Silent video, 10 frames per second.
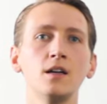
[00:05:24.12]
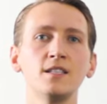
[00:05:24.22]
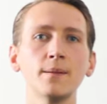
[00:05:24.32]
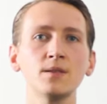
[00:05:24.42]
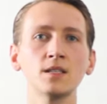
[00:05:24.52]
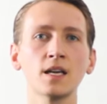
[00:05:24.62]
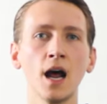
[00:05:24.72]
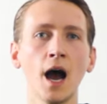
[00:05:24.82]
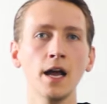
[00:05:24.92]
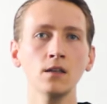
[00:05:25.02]
Selbst in
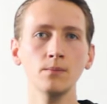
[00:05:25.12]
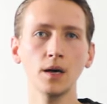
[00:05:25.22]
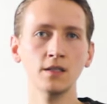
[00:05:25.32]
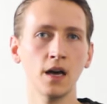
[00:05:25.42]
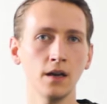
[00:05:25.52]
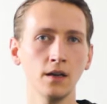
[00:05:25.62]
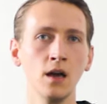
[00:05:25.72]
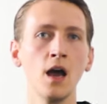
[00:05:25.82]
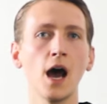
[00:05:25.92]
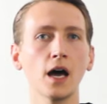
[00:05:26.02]
seiner eigenen Partei
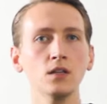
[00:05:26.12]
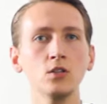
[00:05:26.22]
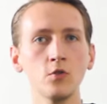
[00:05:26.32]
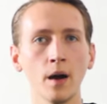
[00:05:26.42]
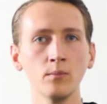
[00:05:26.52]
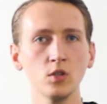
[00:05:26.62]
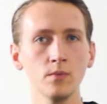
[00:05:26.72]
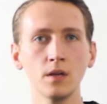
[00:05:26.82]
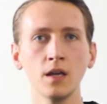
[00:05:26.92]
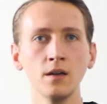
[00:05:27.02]
hatte Trump zu
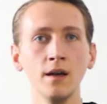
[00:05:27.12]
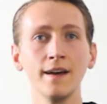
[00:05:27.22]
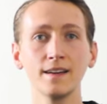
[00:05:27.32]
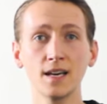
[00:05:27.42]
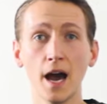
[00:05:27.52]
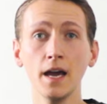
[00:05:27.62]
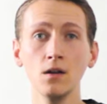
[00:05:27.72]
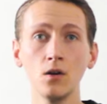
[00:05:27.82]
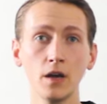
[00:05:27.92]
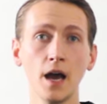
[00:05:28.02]
Beginn
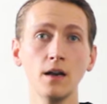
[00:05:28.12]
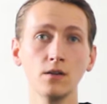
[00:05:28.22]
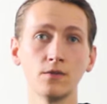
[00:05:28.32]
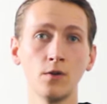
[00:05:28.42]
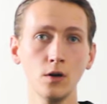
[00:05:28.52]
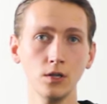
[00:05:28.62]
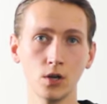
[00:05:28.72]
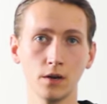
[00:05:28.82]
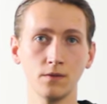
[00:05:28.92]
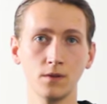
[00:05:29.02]
keine loyale
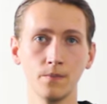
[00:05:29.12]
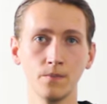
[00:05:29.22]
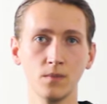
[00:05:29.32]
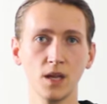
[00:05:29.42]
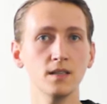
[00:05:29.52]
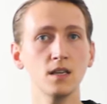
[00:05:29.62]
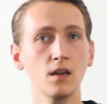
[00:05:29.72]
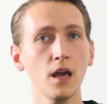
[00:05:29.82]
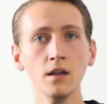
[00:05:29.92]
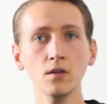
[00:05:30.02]
Gefolgschaft, da er
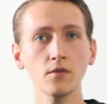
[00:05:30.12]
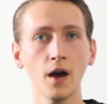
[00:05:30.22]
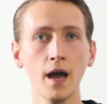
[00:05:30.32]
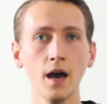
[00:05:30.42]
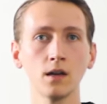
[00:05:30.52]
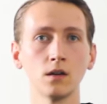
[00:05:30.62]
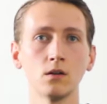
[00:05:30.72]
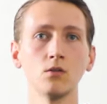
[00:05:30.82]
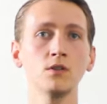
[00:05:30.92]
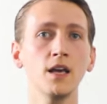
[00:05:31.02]
sich gegen den
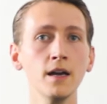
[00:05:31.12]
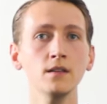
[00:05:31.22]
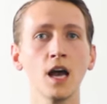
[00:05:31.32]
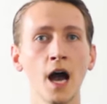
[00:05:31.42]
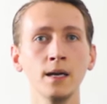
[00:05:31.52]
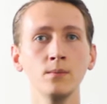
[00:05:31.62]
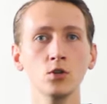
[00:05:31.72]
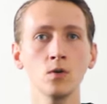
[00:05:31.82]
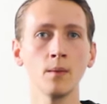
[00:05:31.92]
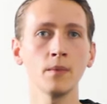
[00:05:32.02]
Freihandel und gegen die
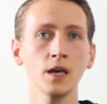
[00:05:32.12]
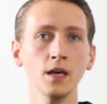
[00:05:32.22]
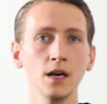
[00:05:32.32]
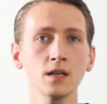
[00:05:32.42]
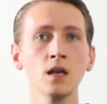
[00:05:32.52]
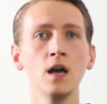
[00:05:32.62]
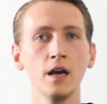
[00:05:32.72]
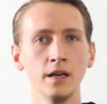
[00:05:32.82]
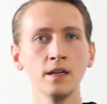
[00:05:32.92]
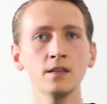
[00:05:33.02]
Einmischung Amerikas
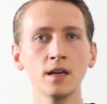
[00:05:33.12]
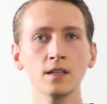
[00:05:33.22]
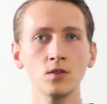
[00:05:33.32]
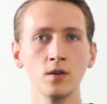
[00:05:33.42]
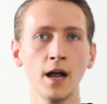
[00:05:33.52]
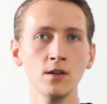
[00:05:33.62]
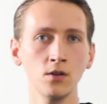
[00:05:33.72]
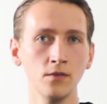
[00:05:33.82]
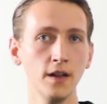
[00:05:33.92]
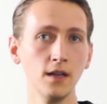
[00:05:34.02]
in internationalen
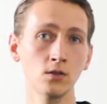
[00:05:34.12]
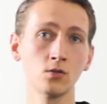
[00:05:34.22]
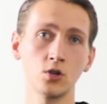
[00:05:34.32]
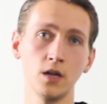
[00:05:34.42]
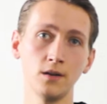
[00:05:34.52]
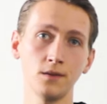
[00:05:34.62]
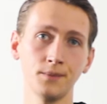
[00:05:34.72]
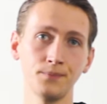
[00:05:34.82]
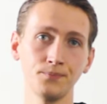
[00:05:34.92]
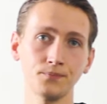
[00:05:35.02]
Konflikten stellte.